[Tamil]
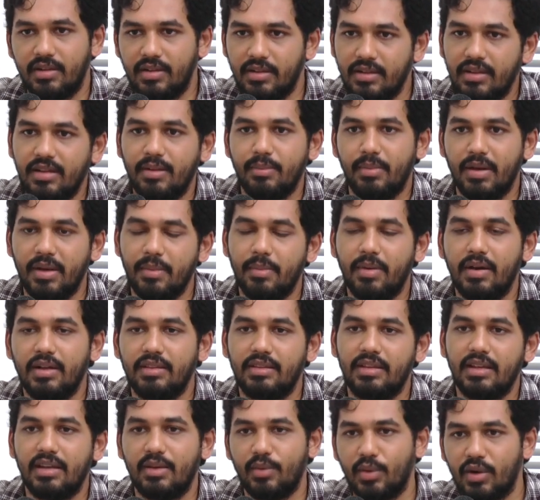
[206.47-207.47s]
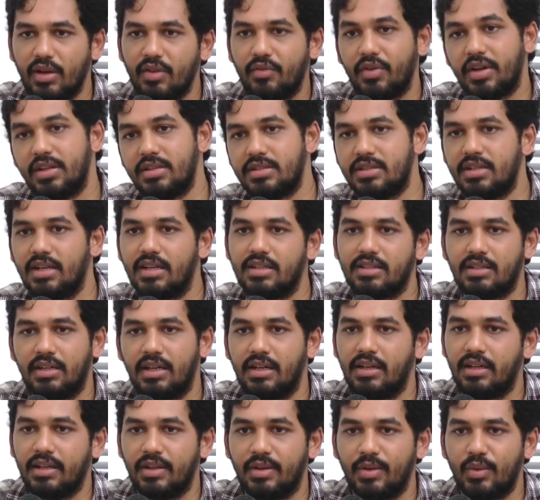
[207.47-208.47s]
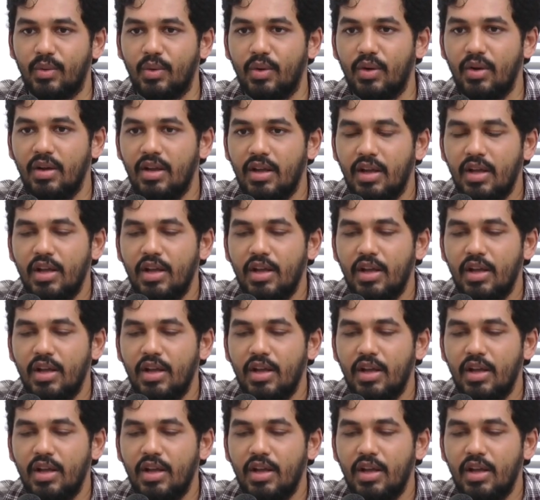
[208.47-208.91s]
இதில் பை பர்த்டே அவங்களுக்கு ஃப்ரெஞ்ச் நேஷ்னாலிட்டி இருக்கும்